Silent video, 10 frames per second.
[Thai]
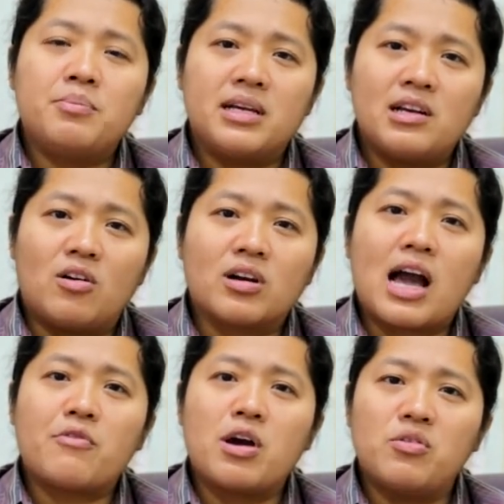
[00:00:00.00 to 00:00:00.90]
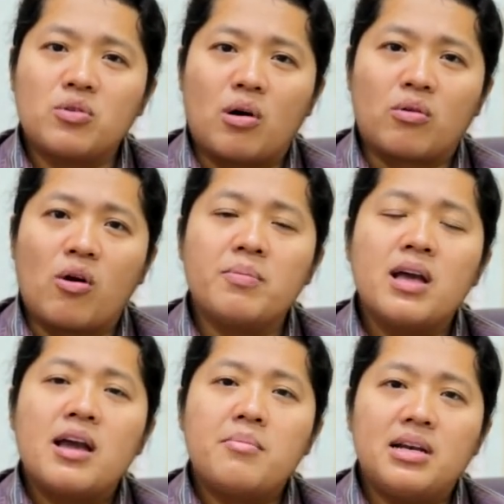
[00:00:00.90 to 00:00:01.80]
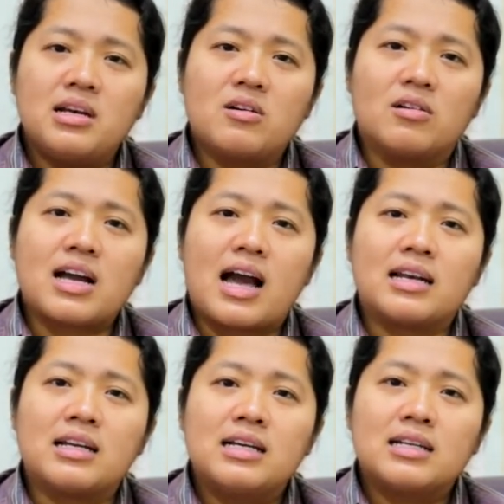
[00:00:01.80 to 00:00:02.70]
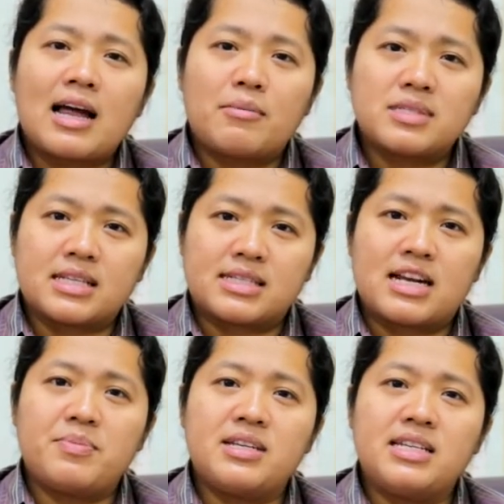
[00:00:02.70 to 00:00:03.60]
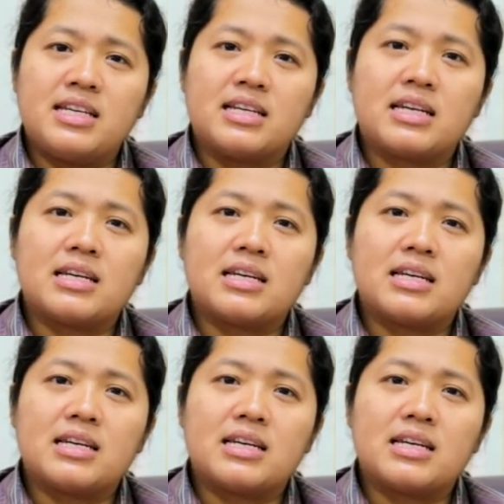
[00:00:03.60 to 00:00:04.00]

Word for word: มีเรื่องของการไหว้รูปเคารพ มีเรื่องของการทำศาสนพิธี